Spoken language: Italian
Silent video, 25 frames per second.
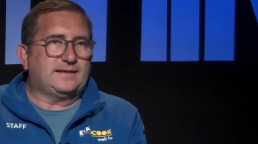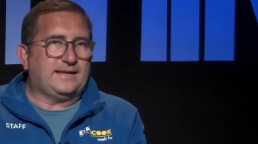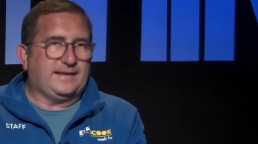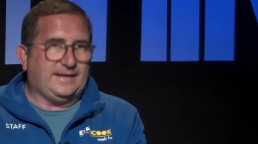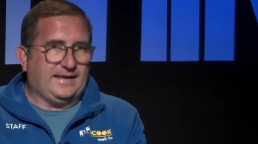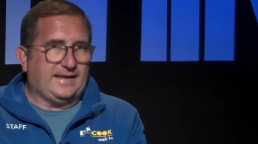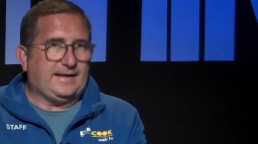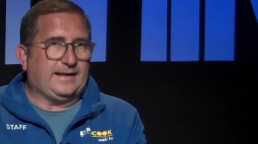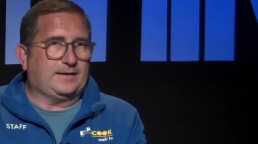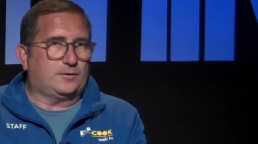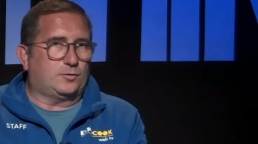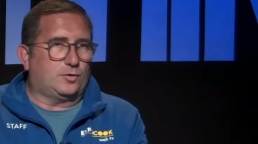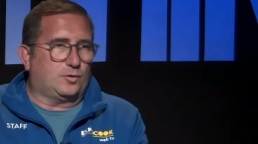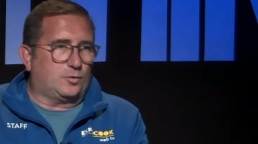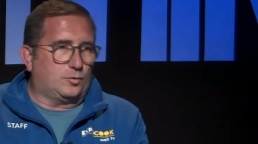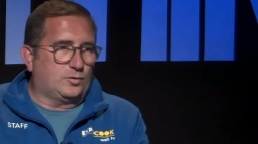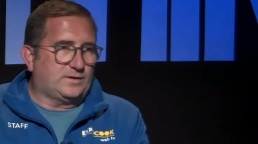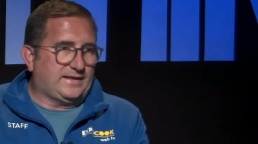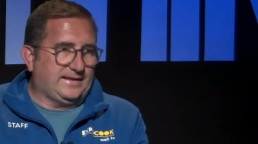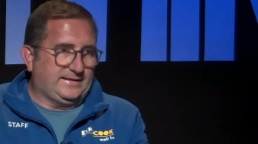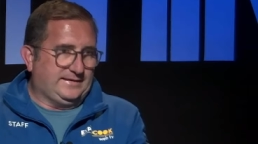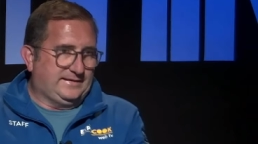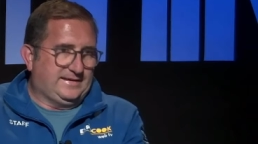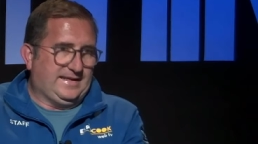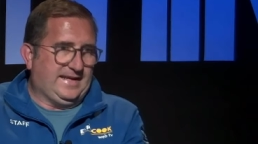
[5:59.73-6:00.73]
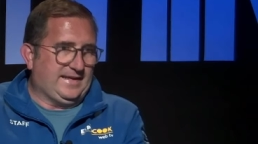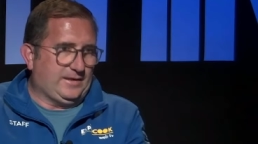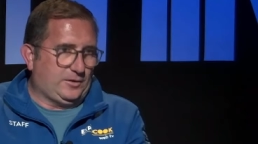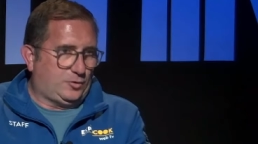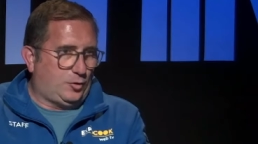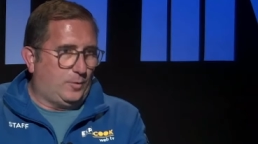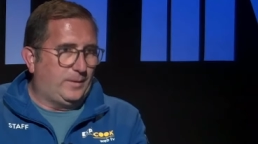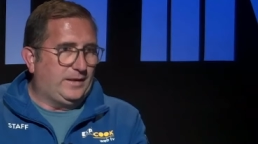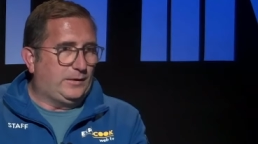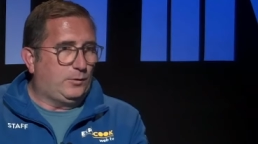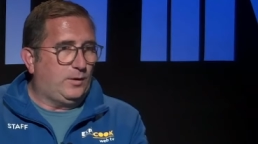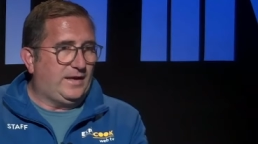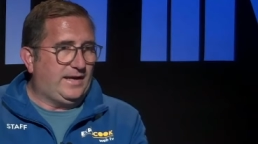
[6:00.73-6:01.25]
che era ancora un cantiere
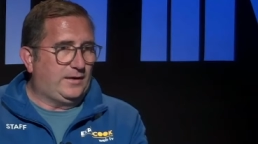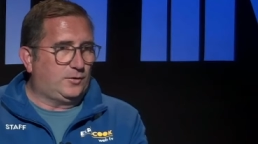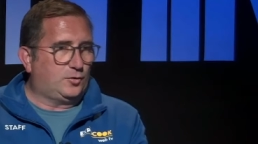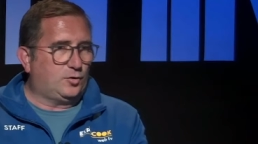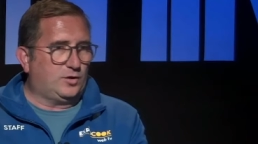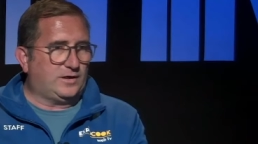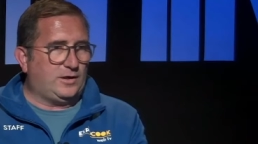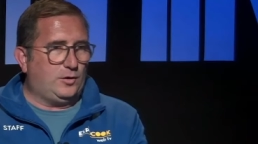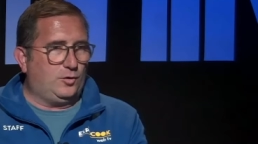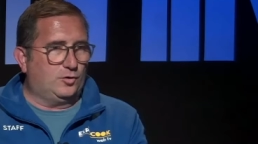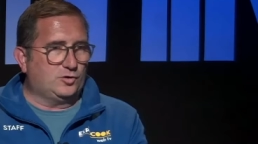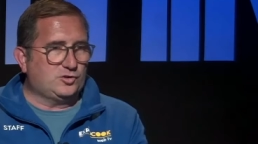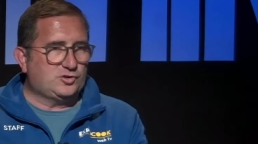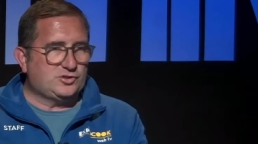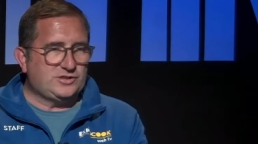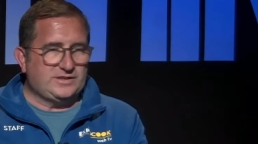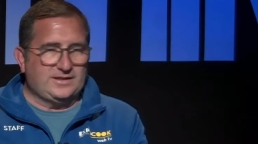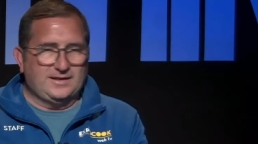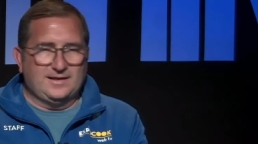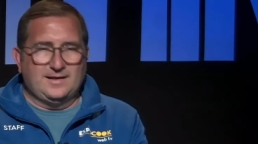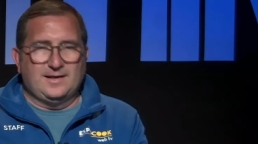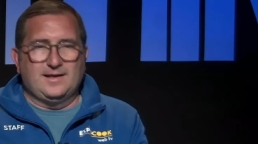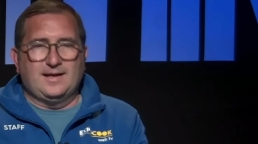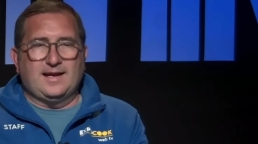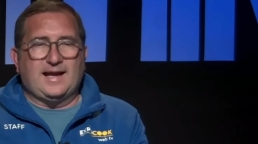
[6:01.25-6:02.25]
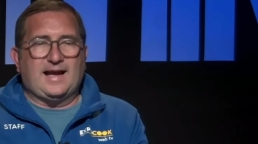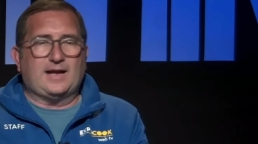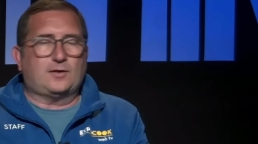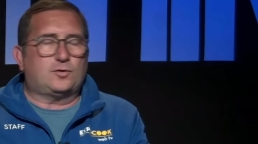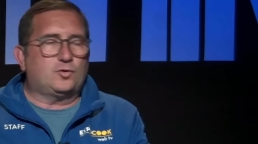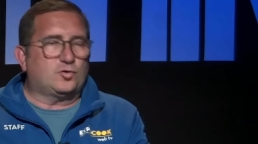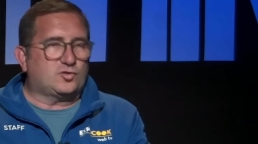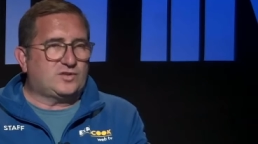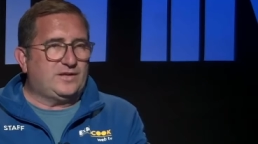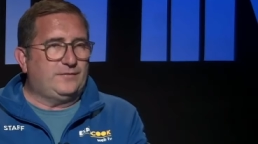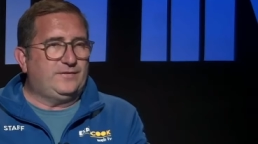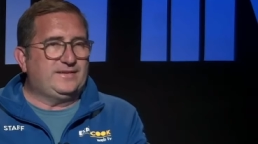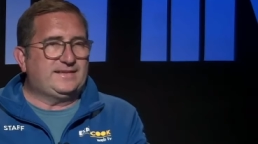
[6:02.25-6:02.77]
come lo è ancora oggi, a
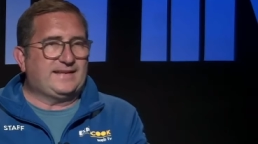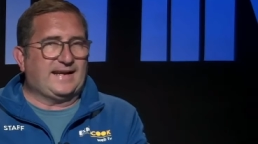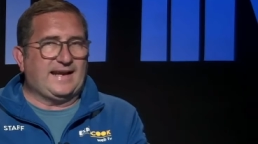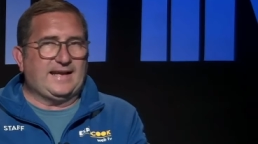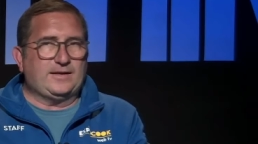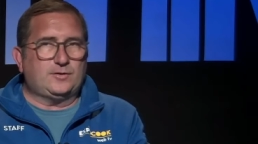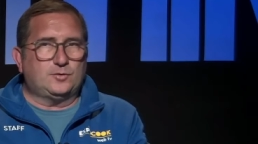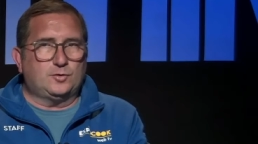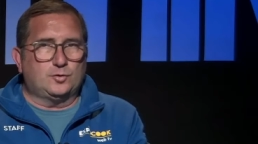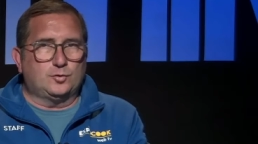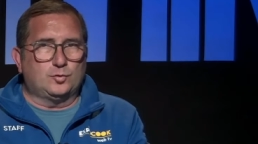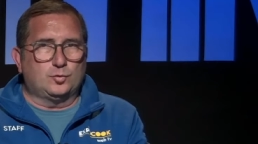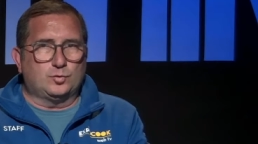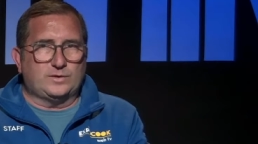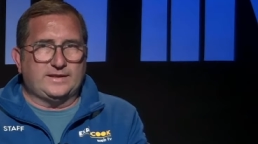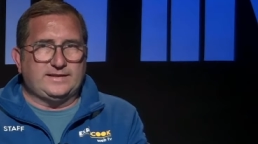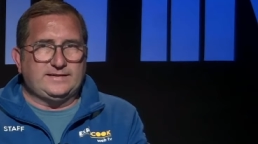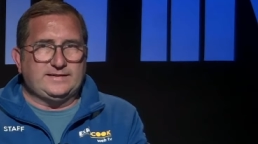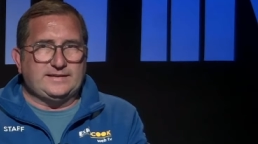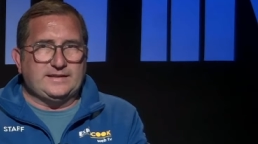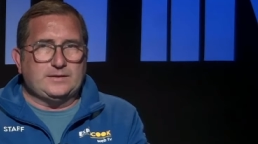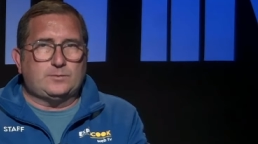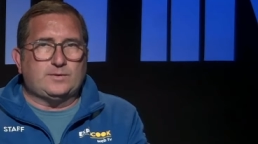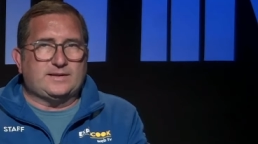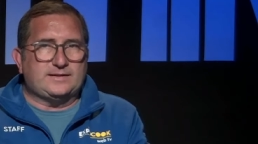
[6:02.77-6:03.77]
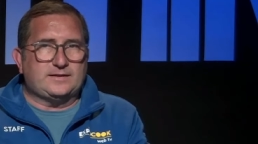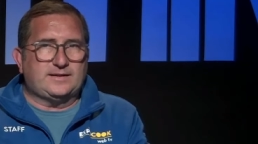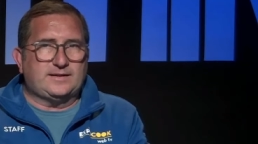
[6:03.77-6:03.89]
cosa vedranno lunedì quando